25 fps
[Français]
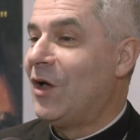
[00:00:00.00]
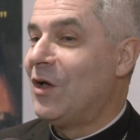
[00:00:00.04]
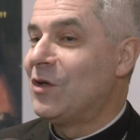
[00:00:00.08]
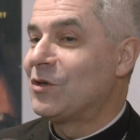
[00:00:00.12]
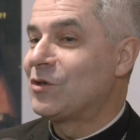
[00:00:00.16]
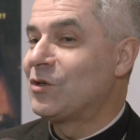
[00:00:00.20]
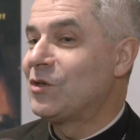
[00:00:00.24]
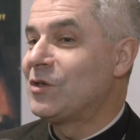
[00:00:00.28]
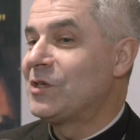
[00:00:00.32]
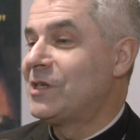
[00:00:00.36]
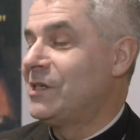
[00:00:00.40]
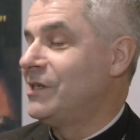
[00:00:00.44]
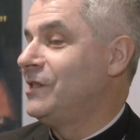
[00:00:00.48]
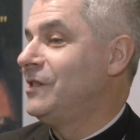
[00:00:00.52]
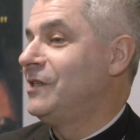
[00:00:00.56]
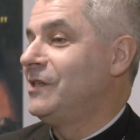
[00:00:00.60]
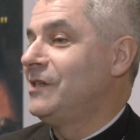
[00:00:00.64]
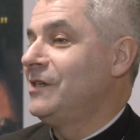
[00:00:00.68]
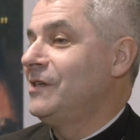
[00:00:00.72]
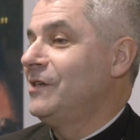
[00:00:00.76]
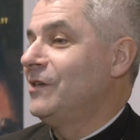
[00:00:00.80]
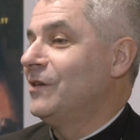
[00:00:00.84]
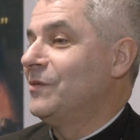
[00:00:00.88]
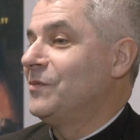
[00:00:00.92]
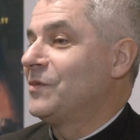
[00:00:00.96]
Ceci
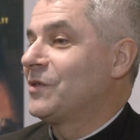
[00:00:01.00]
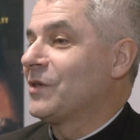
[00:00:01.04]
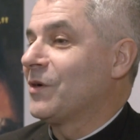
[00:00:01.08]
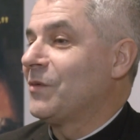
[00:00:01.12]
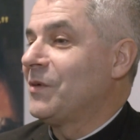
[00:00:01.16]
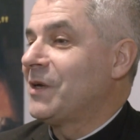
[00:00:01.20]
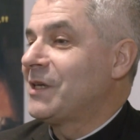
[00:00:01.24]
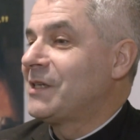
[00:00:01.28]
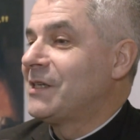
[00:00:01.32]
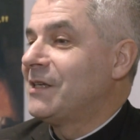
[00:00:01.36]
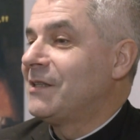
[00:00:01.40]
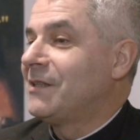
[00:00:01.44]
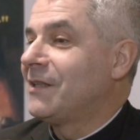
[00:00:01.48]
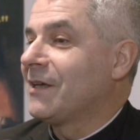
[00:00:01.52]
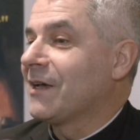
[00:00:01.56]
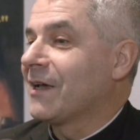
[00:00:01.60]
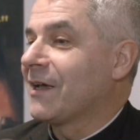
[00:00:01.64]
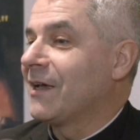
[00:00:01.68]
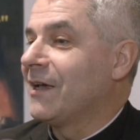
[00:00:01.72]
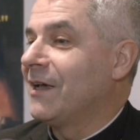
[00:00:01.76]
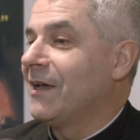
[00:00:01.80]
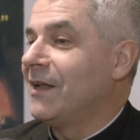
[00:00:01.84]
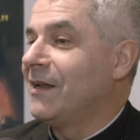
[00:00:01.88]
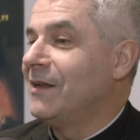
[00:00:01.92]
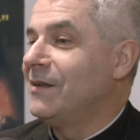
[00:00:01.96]
dit, il me semblait que c'était
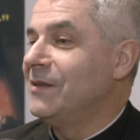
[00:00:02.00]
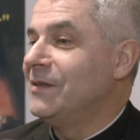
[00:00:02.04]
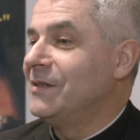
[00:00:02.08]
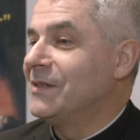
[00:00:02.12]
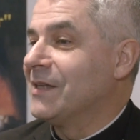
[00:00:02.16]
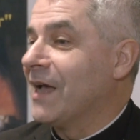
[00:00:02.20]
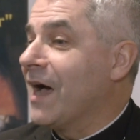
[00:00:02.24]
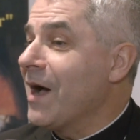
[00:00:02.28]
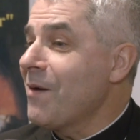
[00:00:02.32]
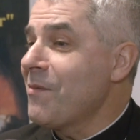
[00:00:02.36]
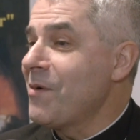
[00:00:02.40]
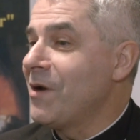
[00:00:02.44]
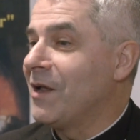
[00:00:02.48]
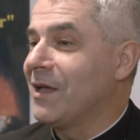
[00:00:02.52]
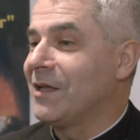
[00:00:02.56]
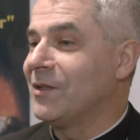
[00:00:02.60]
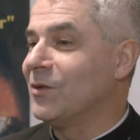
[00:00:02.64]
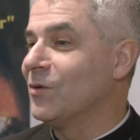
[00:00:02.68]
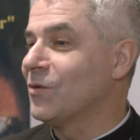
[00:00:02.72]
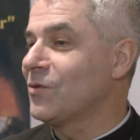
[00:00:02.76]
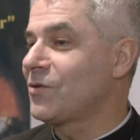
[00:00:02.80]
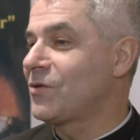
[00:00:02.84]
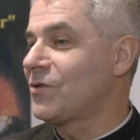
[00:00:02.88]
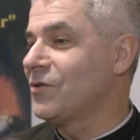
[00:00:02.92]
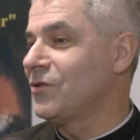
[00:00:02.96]
réalisable et
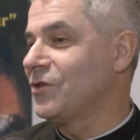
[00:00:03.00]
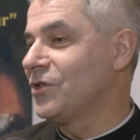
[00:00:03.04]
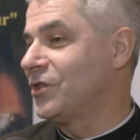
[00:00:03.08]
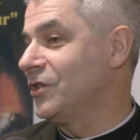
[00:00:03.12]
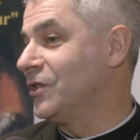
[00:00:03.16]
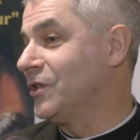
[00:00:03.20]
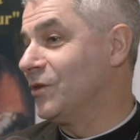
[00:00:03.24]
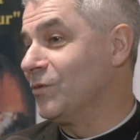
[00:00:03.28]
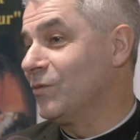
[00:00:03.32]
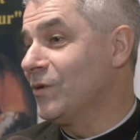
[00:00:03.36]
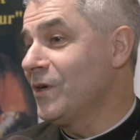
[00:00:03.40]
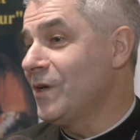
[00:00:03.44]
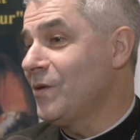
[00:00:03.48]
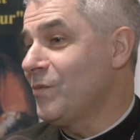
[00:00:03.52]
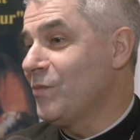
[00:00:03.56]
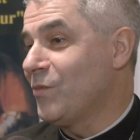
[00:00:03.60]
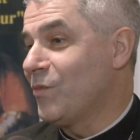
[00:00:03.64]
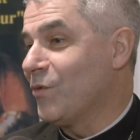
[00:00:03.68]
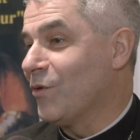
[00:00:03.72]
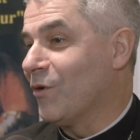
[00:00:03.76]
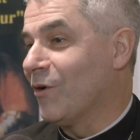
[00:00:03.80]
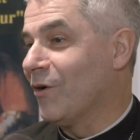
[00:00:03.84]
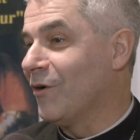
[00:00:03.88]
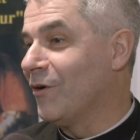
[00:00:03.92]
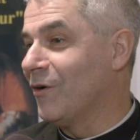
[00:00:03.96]
donc j'ai dit oui
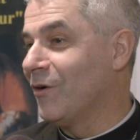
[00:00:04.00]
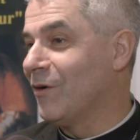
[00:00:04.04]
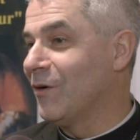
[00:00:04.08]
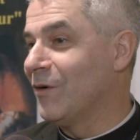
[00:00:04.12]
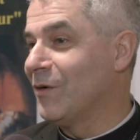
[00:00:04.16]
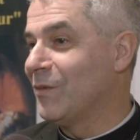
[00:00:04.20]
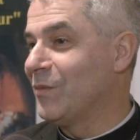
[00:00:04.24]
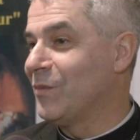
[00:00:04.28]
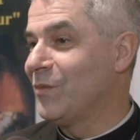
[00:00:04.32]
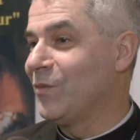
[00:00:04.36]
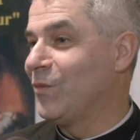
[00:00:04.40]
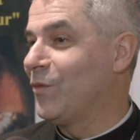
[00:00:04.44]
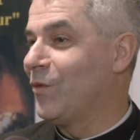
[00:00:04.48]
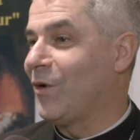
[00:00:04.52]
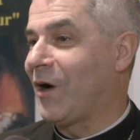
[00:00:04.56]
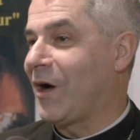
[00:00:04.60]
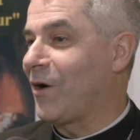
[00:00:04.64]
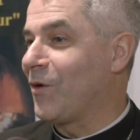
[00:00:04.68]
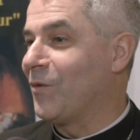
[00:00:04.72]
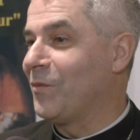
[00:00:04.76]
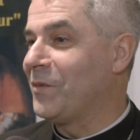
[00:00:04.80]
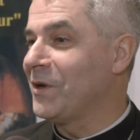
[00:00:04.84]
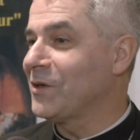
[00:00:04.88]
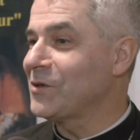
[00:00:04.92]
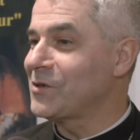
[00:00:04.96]
pour, pour
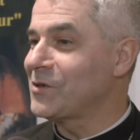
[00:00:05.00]
accomplir